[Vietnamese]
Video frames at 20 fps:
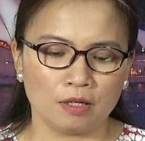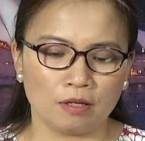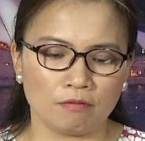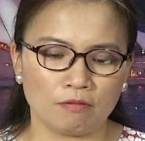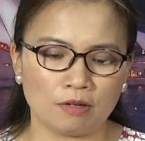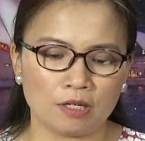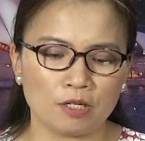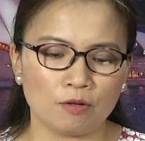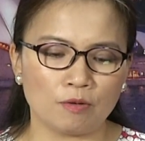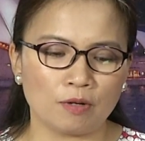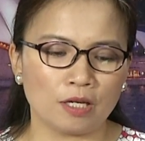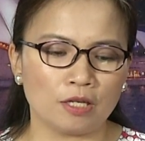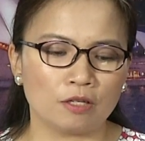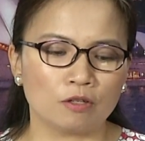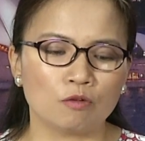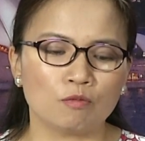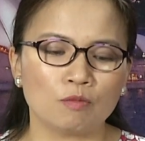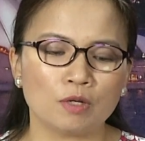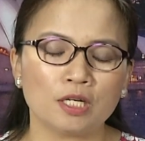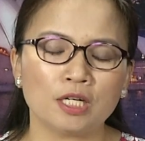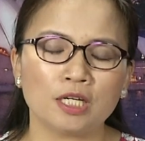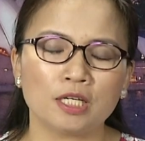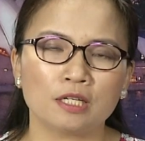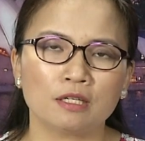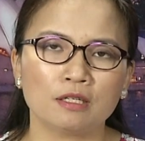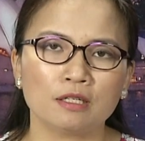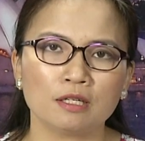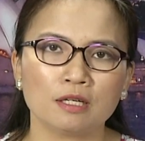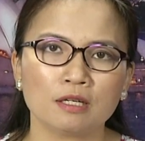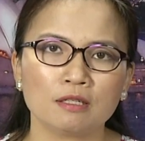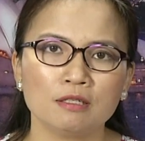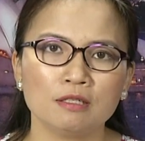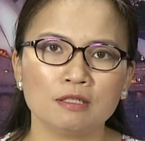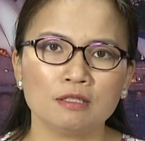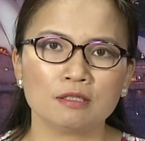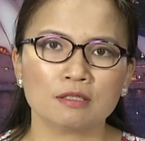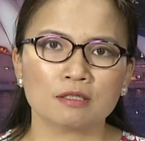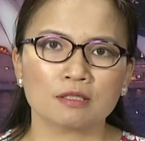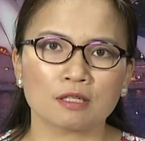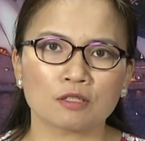Và điều này cũng đã khiến các
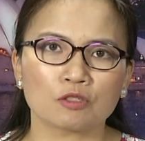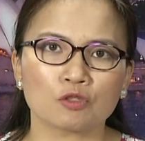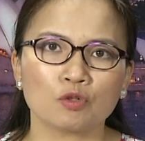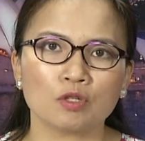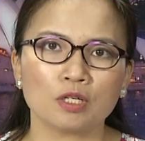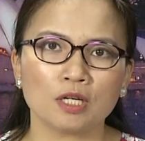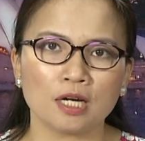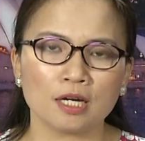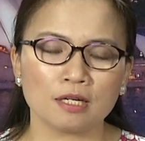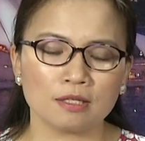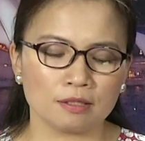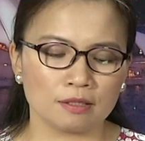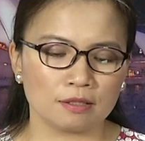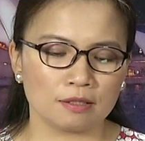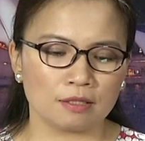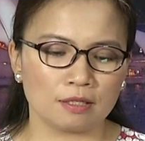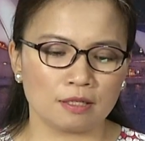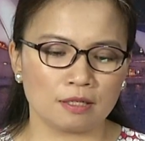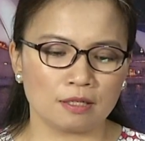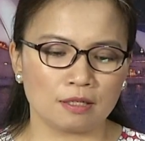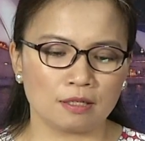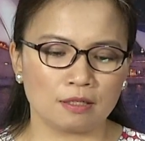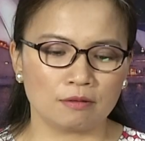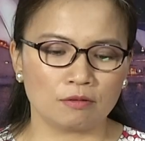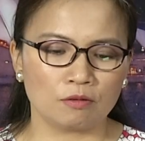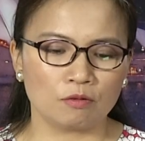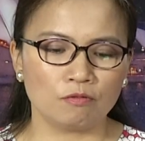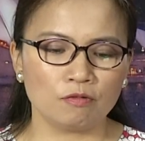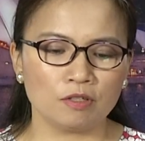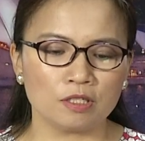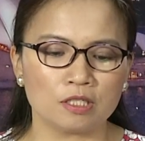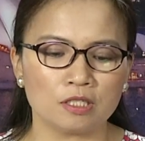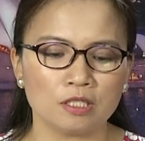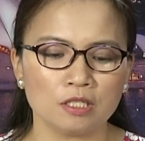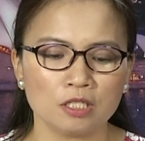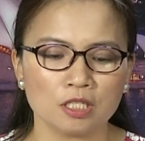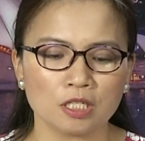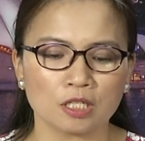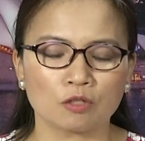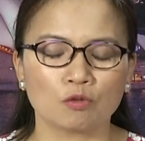nước sản xuất khác à, cũng phải
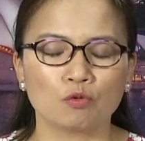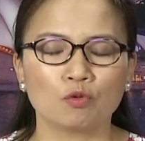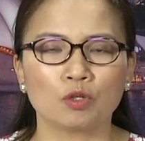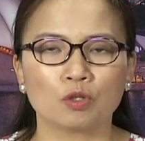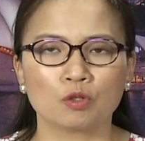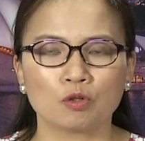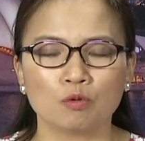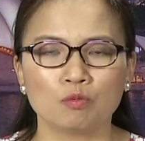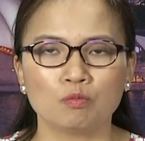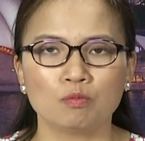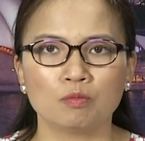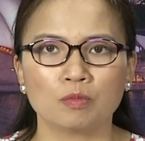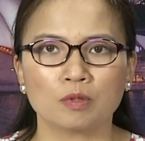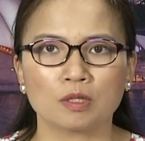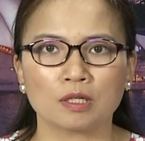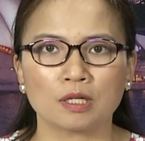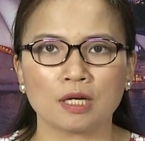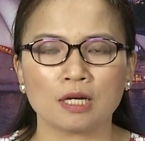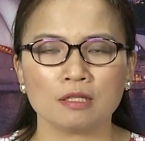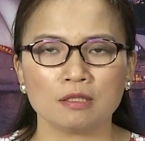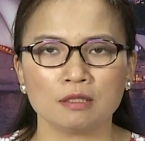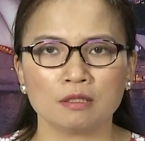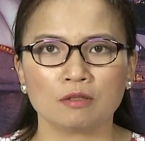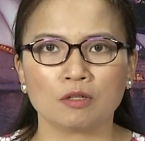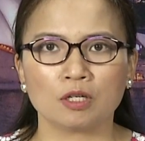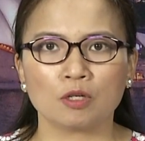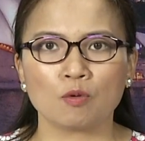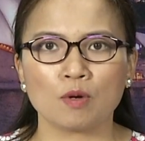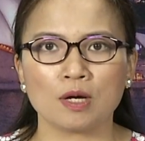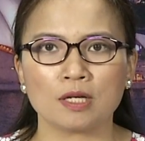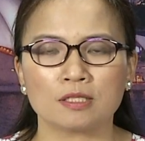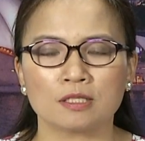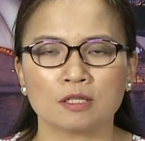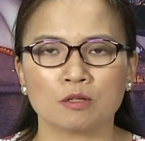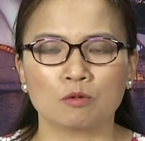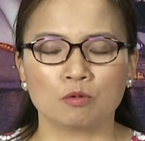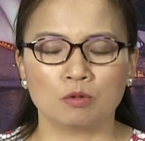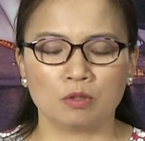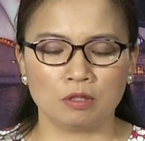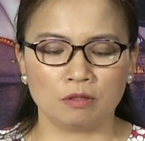siết chặt nguồn cung các cái loại
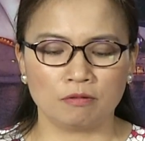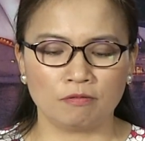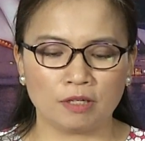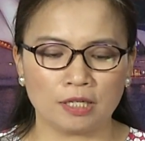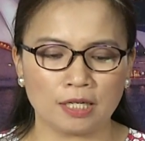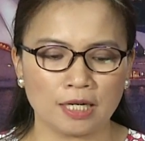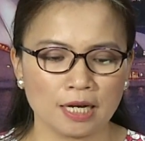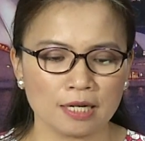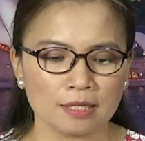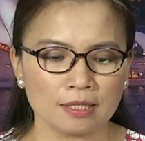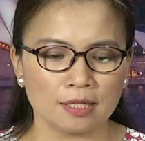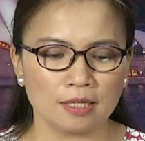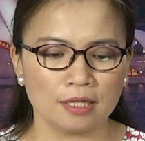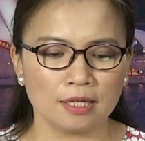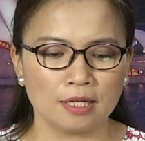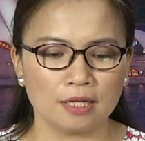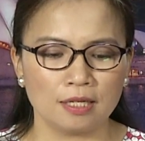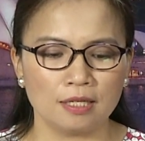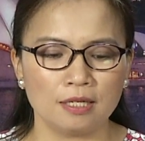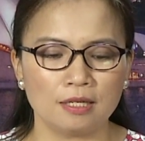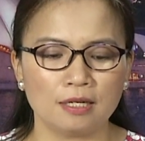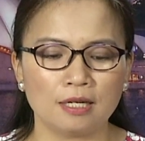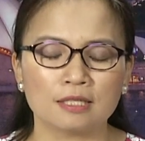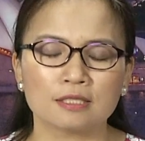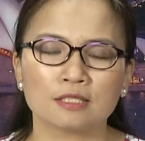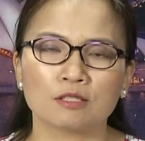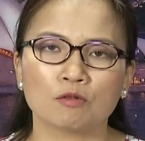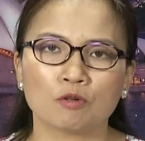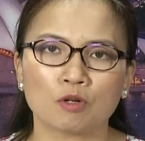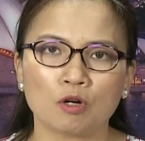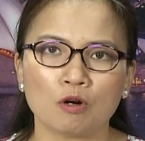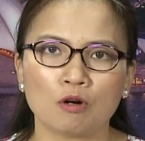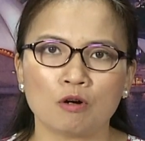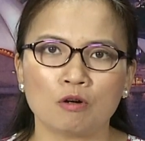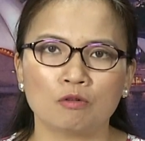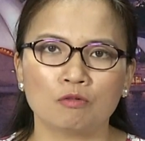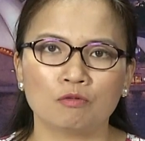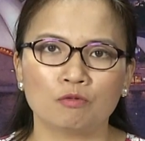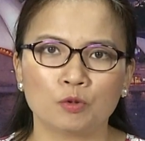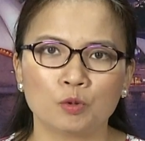dầu thực vật khác như là dầu cọ
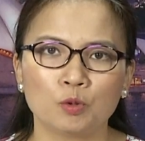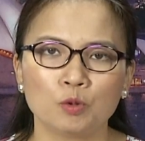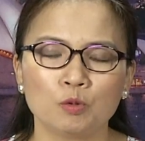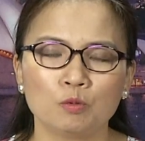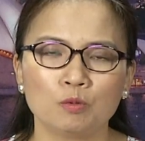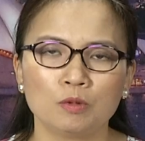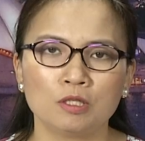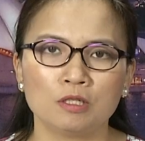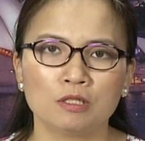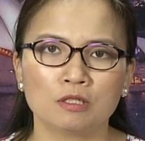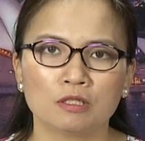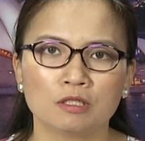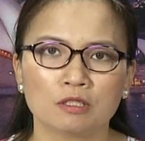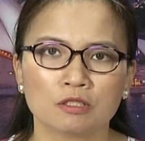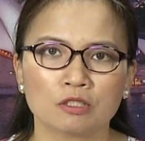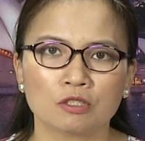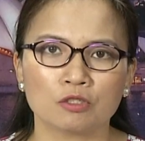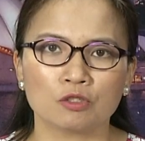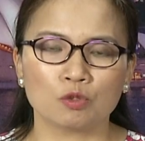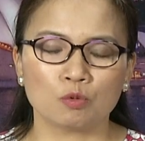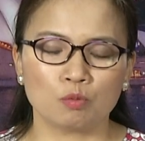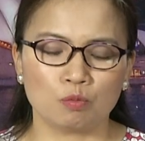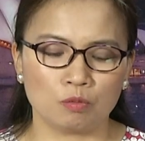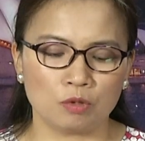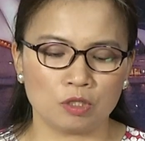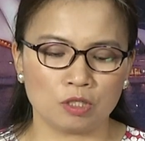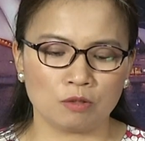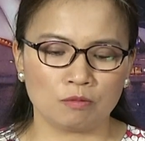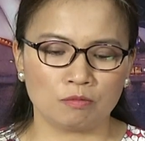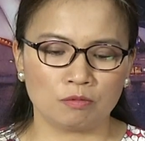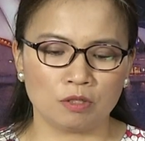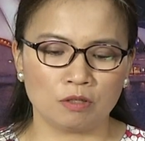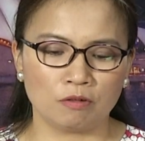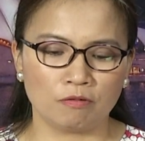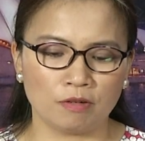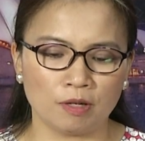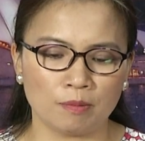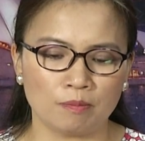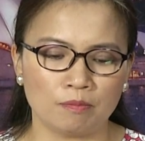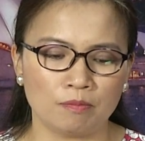vốn cũng thường được sử dụng trong
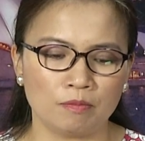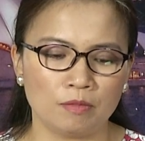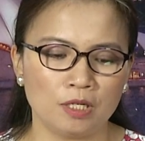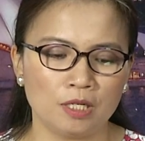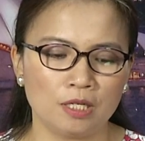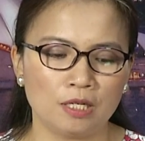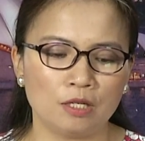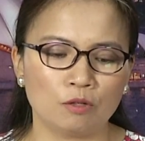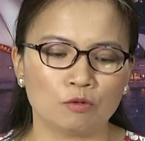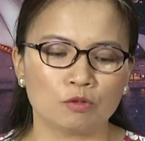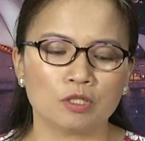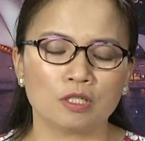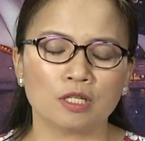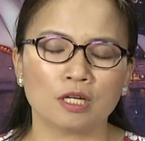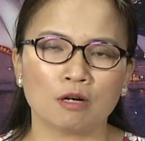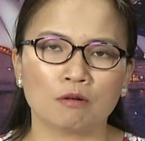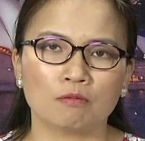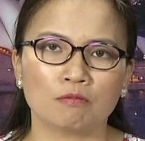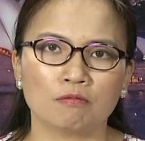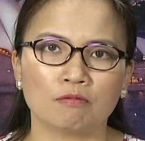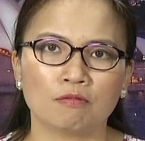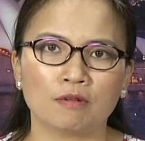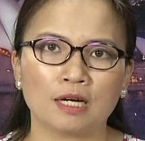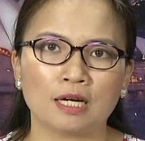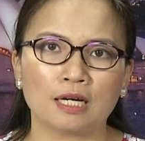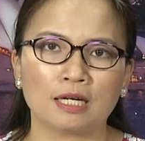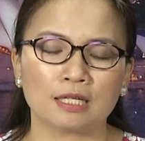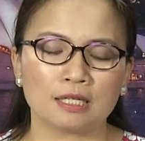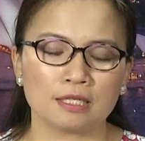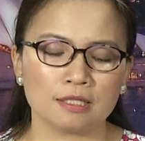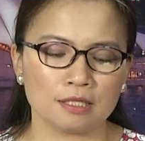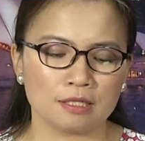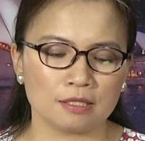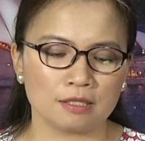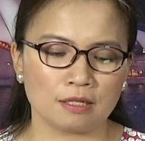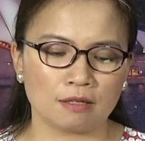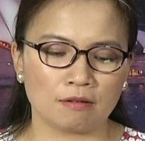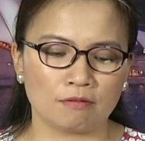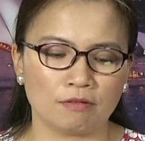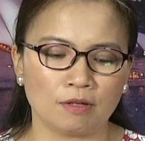thực phẩm, nhiên liệu sinh học và các cái
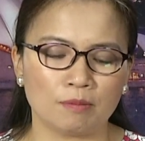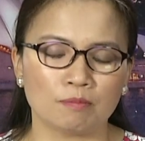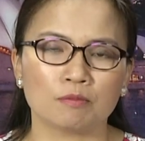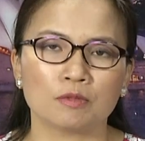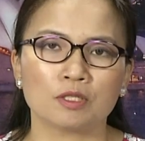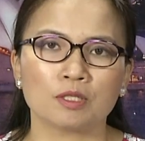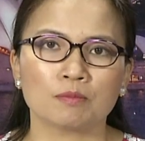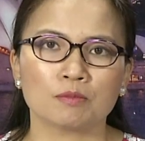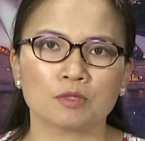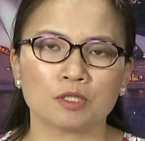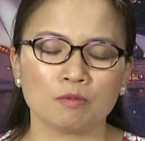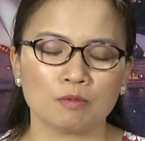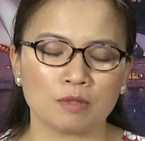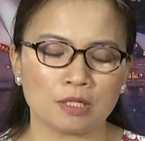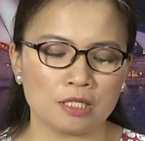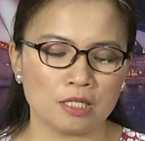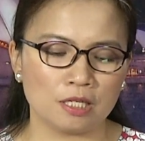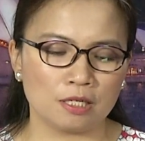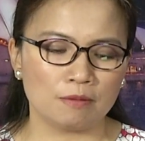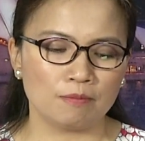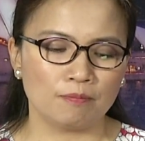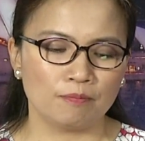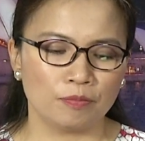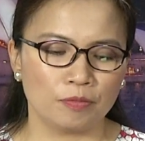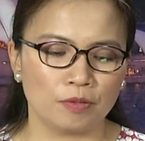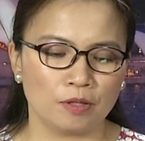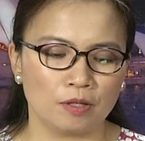sản phẩm chăm sóc cá nhân.